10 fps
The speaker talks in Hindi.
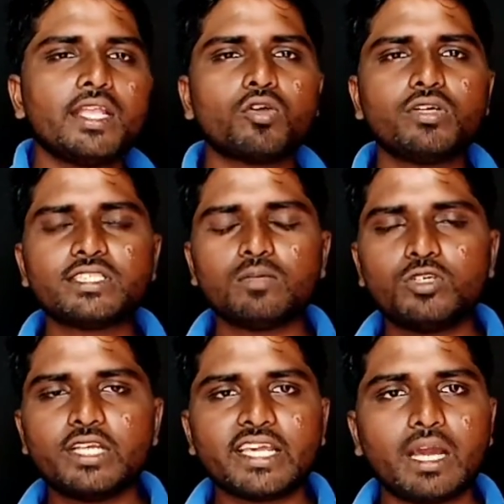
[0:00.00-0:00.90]
तो इससे
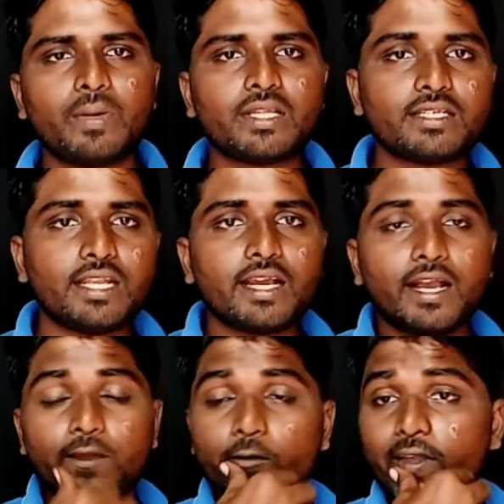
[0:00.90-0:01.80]
मुझे क्या पता
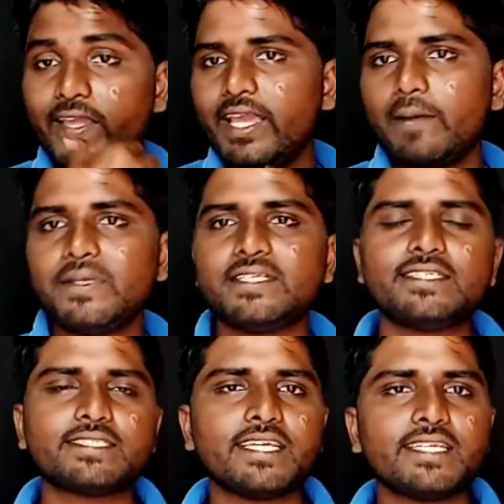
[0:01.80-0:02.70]
चलेगा क्योंकि यहाँ पर जिसके